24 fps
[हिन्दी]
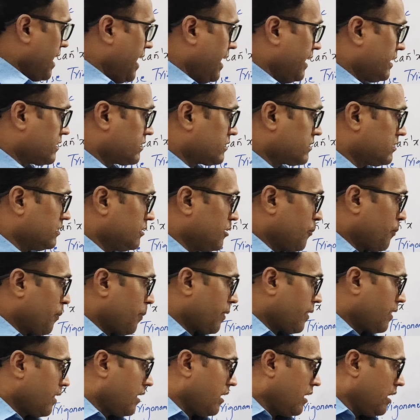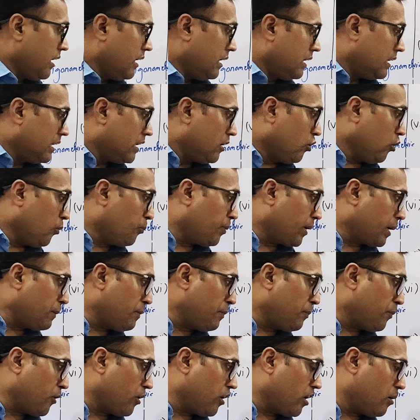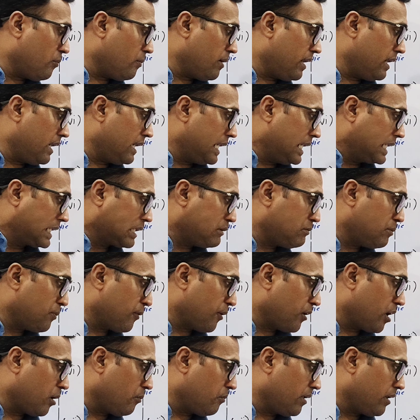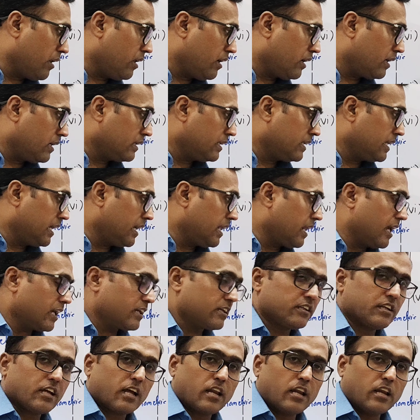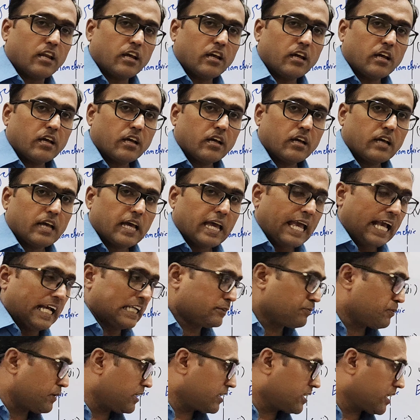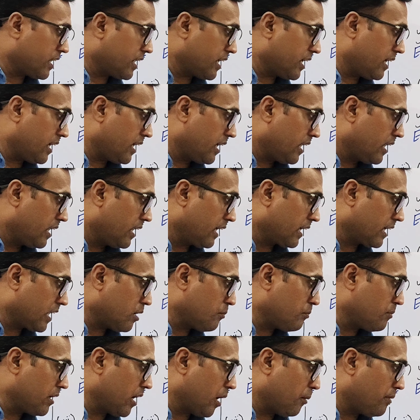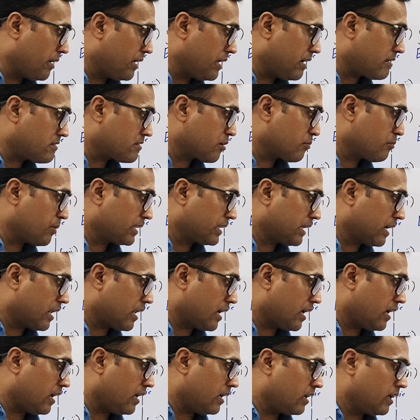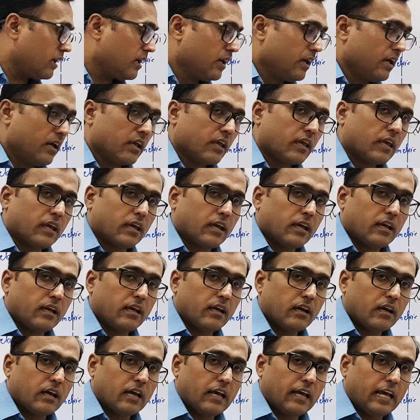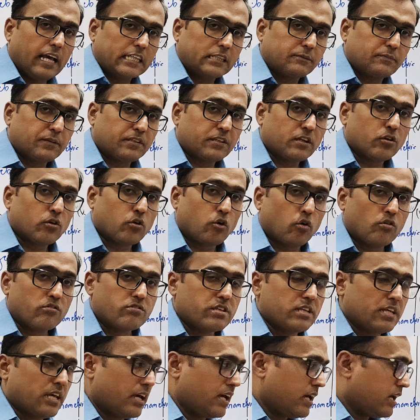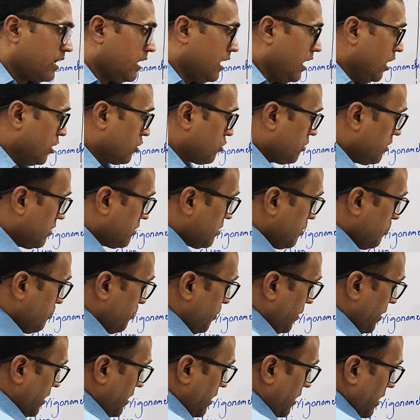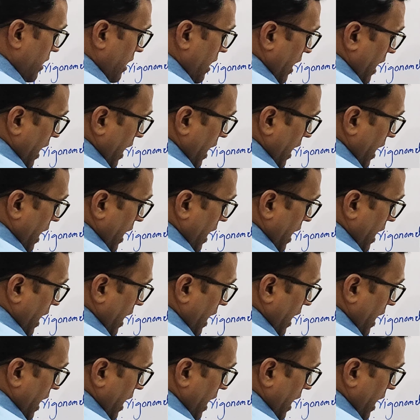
नेक्स्ट ऊपर भी पॉलिनेमल नीचे भी पॉलिनेमल ये रेशनल एक्सप्रेशन है लेकिन हम हमें यहाँ सिर्फ बताना है कि एक्सप्रेशन कौन सी है तो ये सिंपल